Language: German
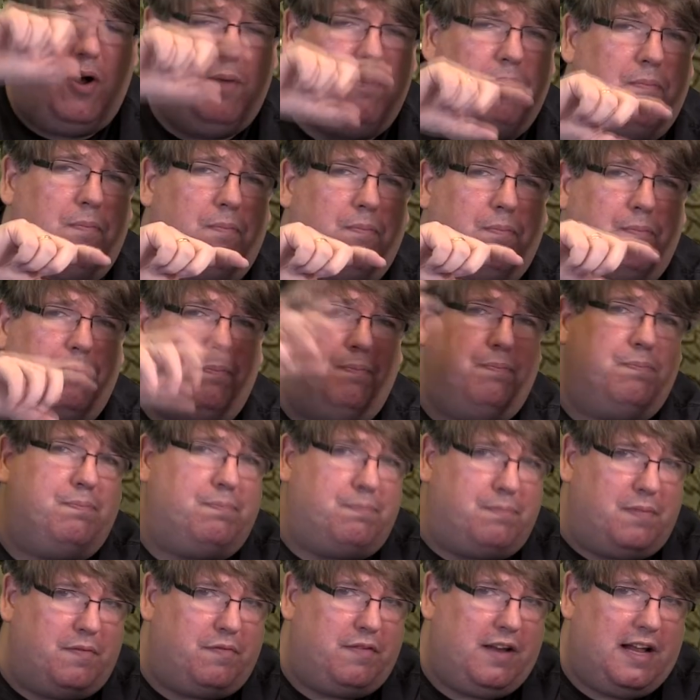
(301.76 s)
Bäumen
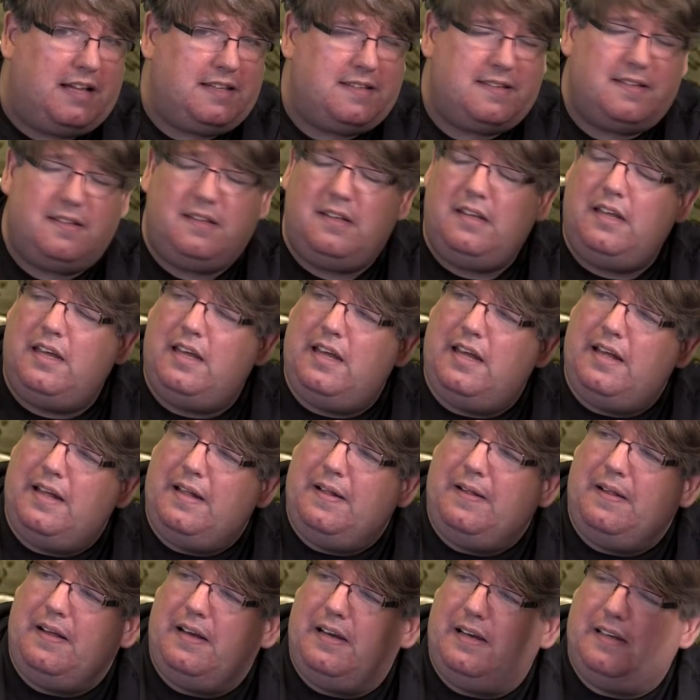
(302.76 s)
bepflanzen,
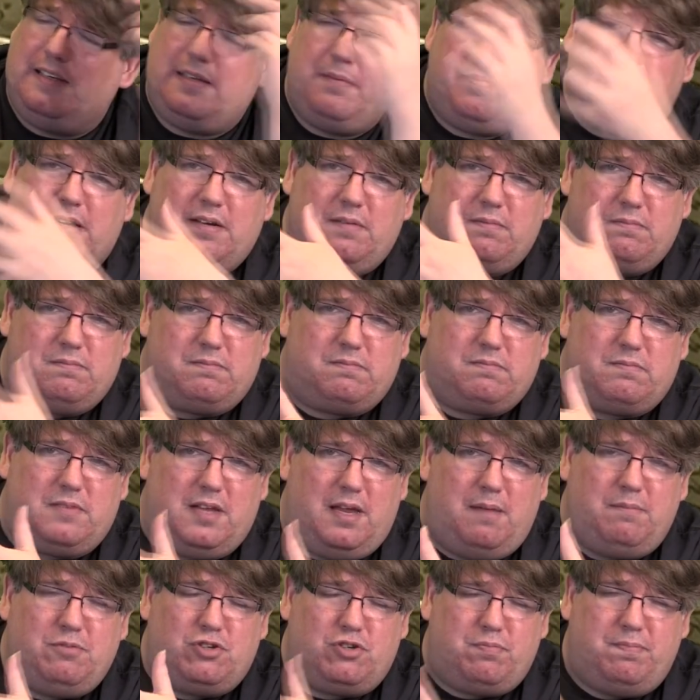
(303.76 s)
äh, die man
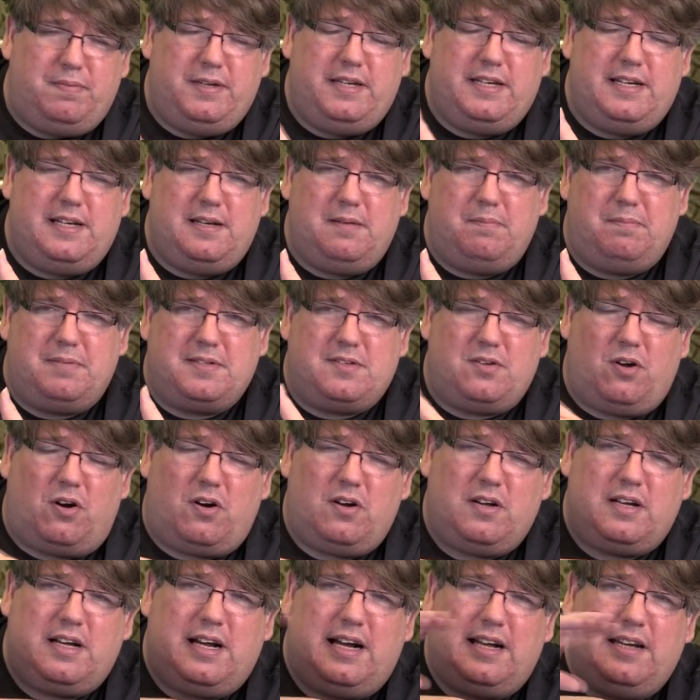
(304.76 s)
im Spiel
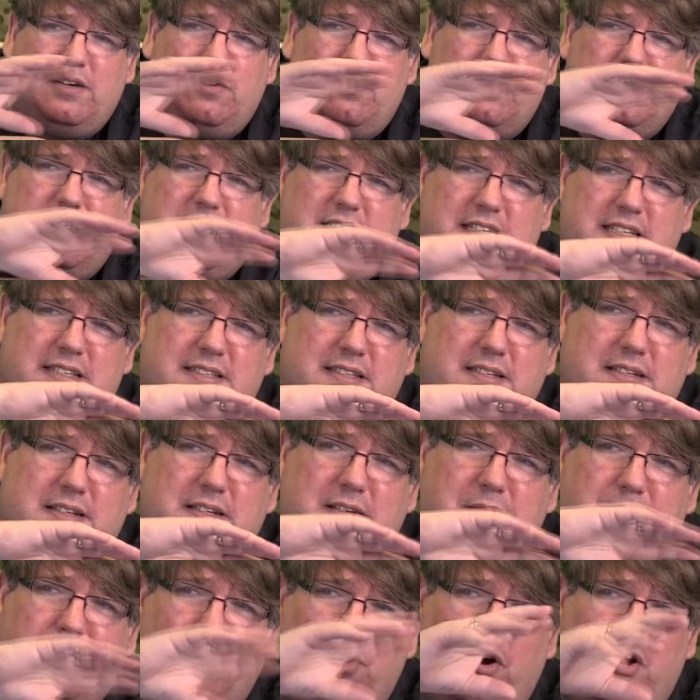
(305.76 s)
besorgen kann. Und
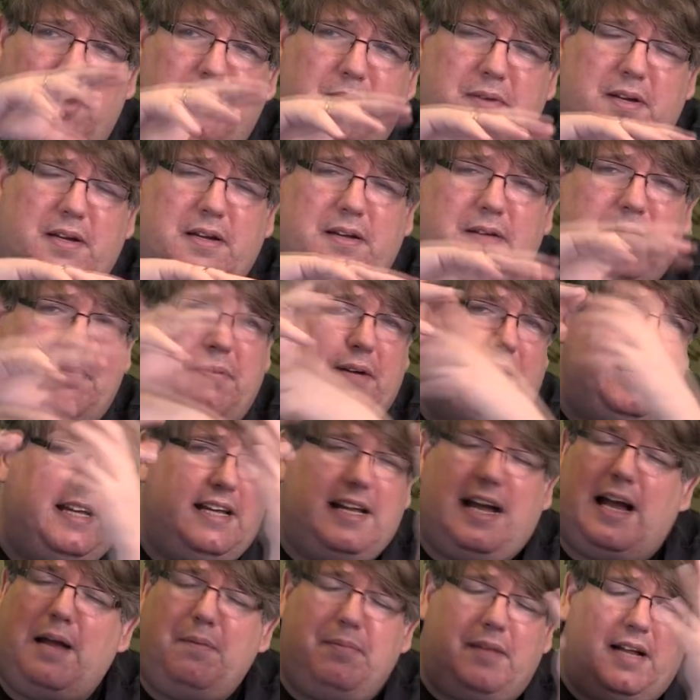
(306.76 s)
diese Bäume
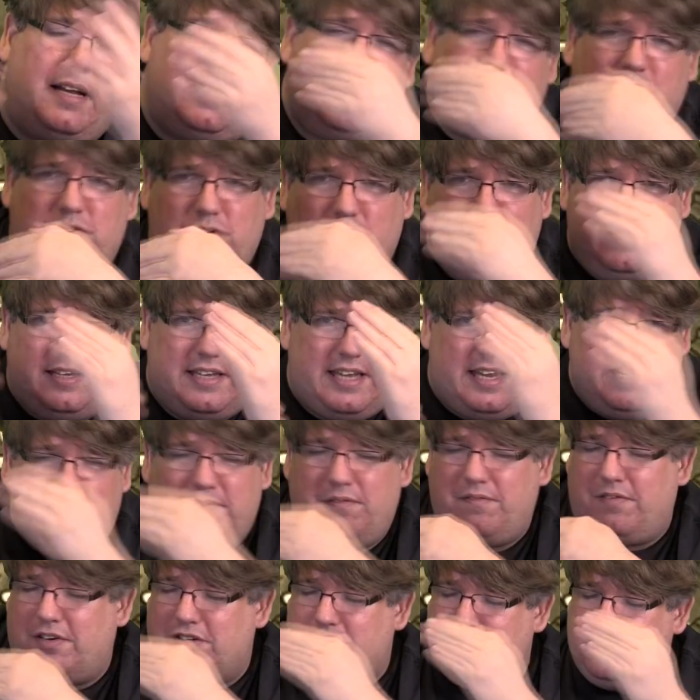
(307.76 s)
bringen einem dann natürlich
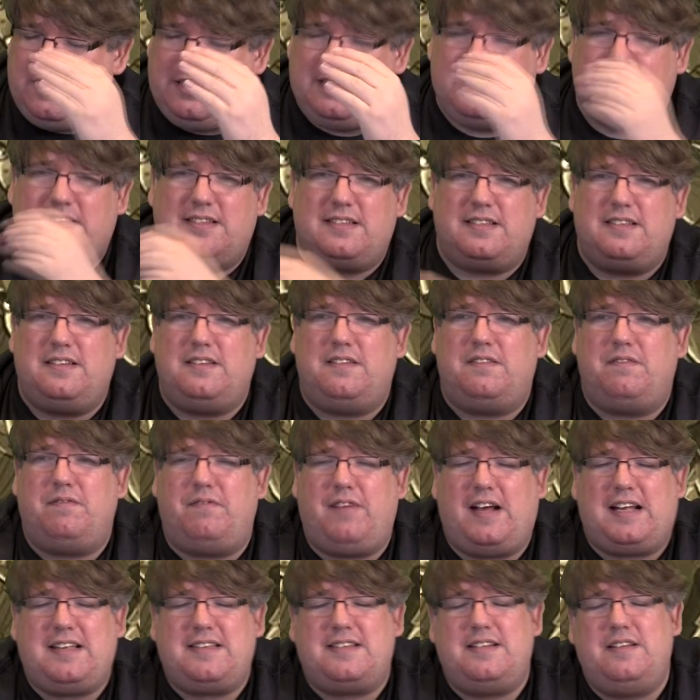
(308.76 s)
in
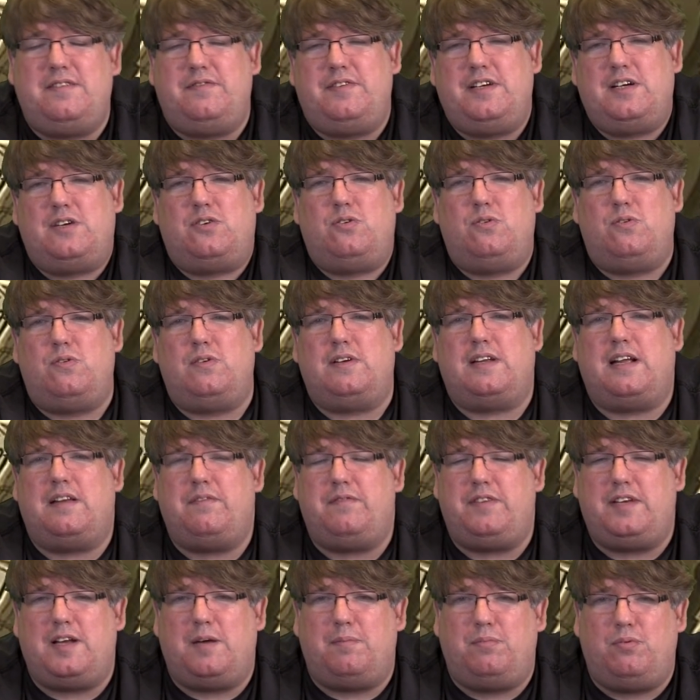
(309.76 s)
verschiedensten Wechselwirkungen
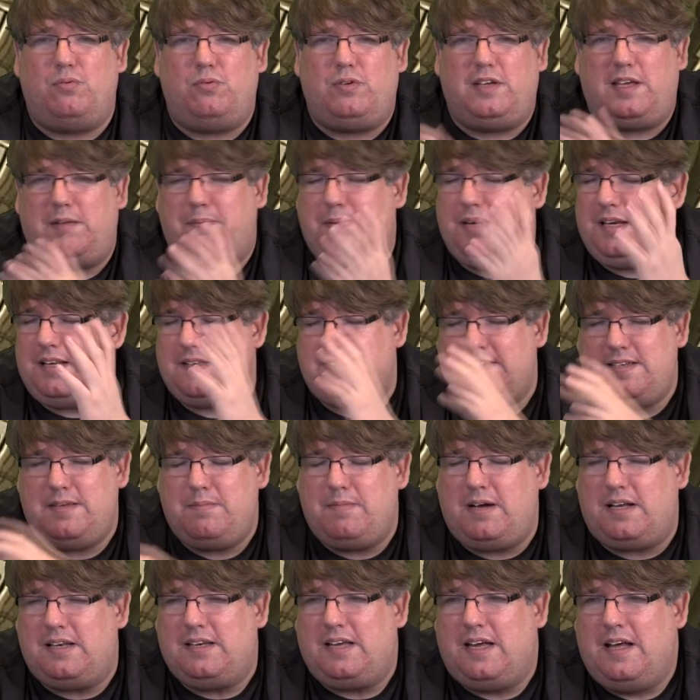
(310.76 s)
dann wieder Boni. Ich bin jetzt
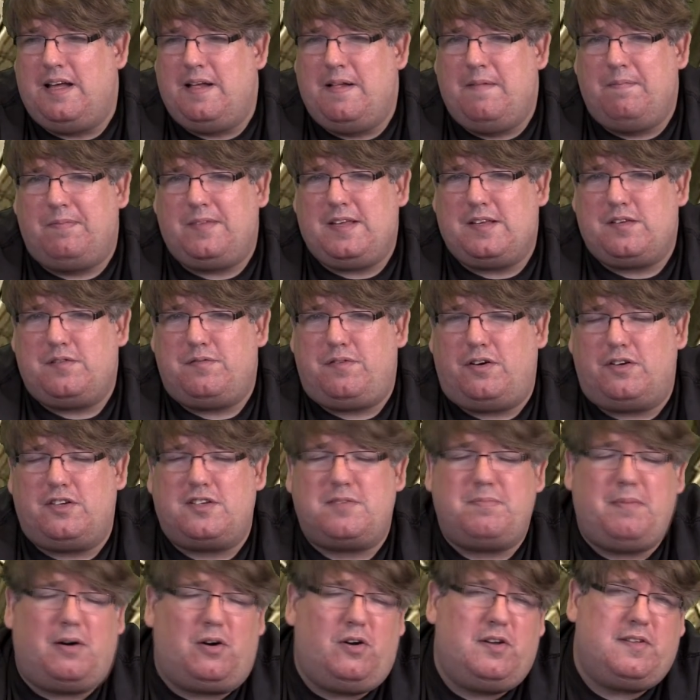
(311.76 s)
niemand, der sofort
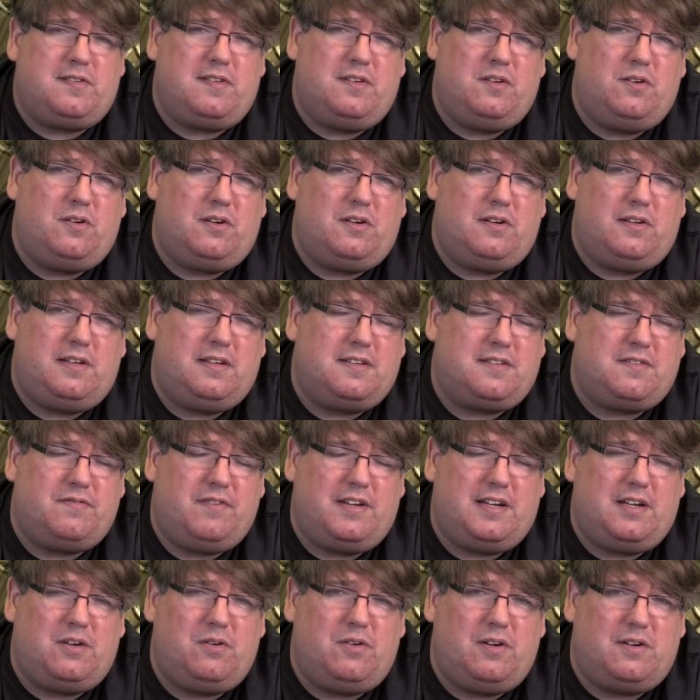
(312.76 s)
aus dem Häuschen hören ist,
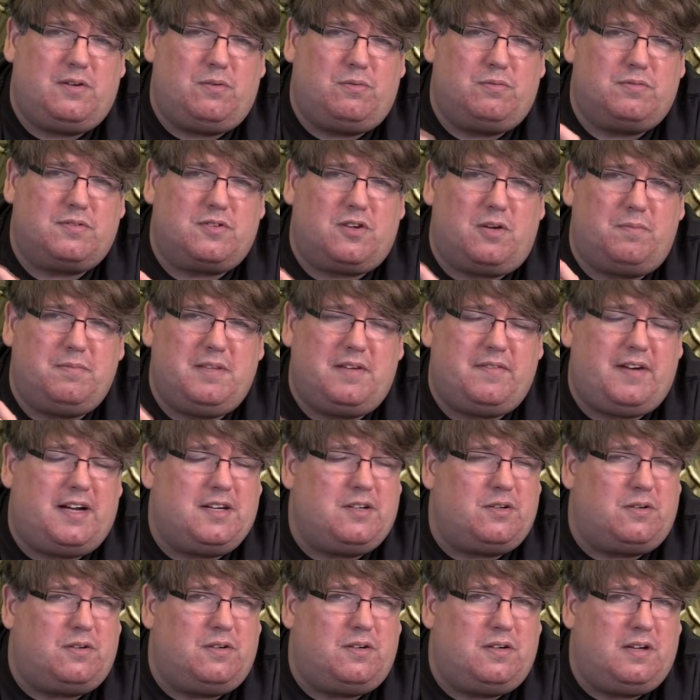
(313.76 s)
wenn er hört, oh, es kommt eine
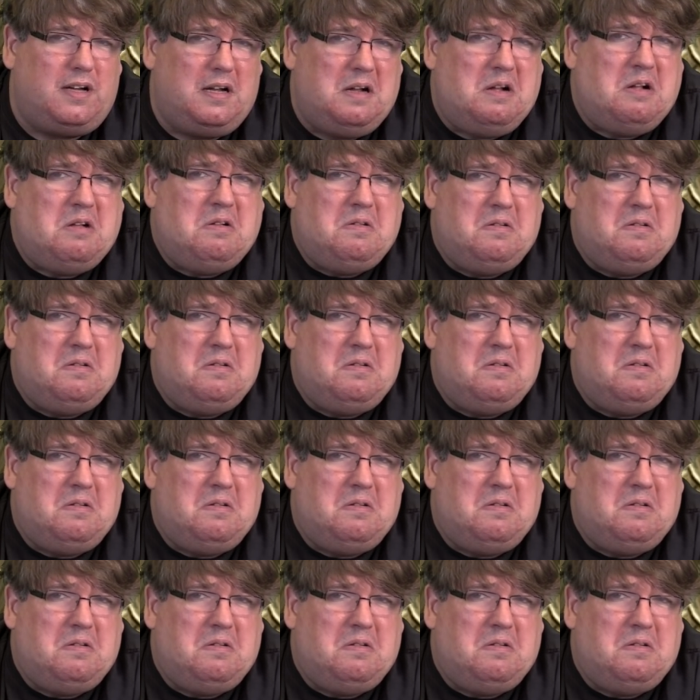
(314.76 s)
Erweiterung.